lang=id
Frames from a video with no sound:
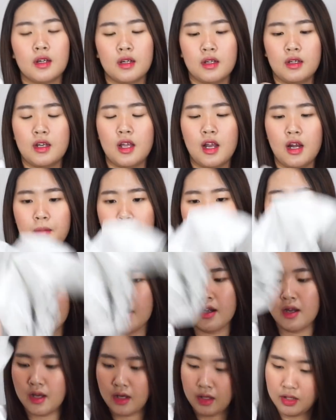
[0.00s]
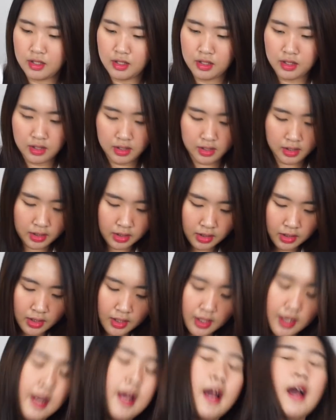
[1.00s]
dalamnya ada ini
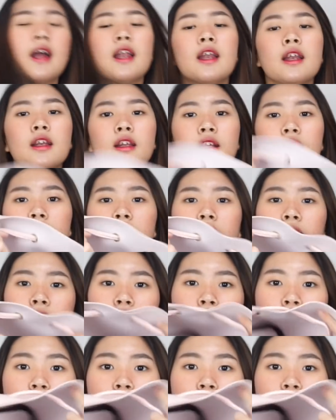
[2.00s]
dan ini